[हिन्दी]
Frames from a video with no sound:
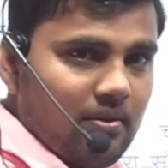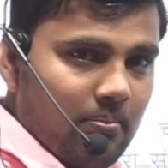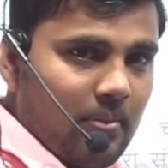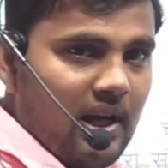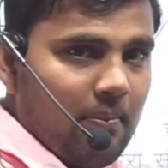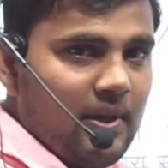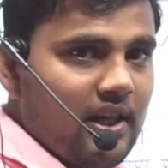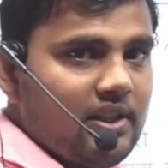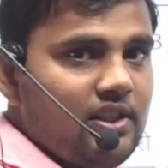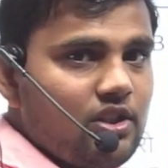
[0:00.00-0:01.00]
बड़ा अपडेट
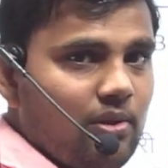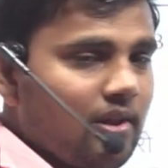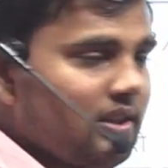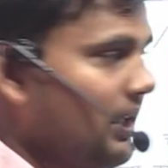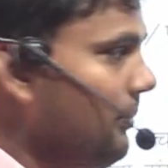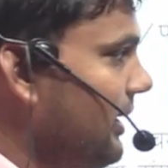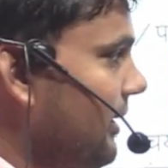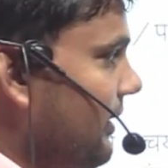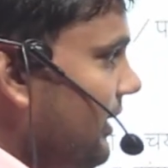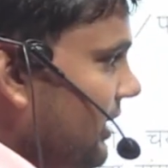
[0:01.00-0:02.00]
की जरूरत है हमें
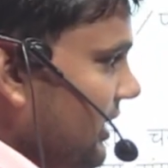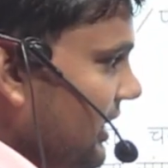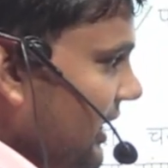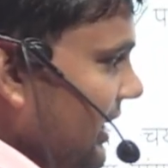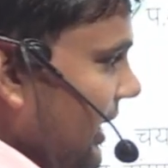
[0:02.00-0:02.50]
देखिए